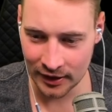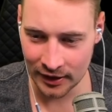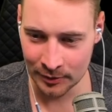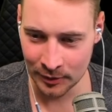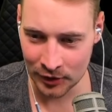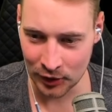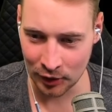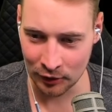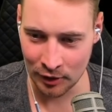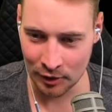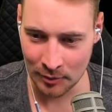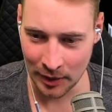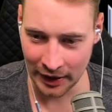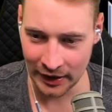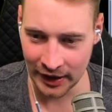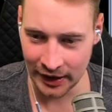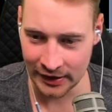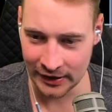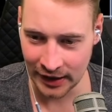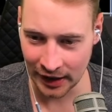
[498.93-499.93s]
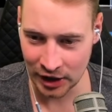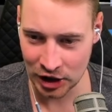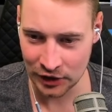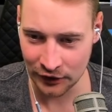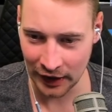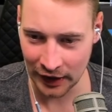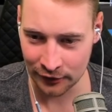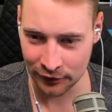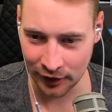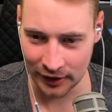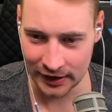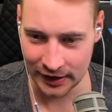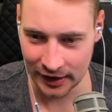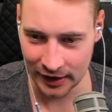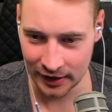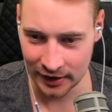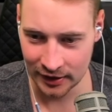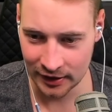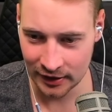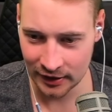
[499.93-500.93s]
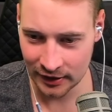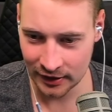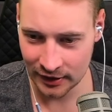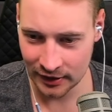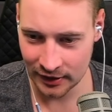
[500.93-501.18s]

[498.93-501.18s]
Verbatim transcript: Ich muss irgendwie mein Hinternschwert verlieren.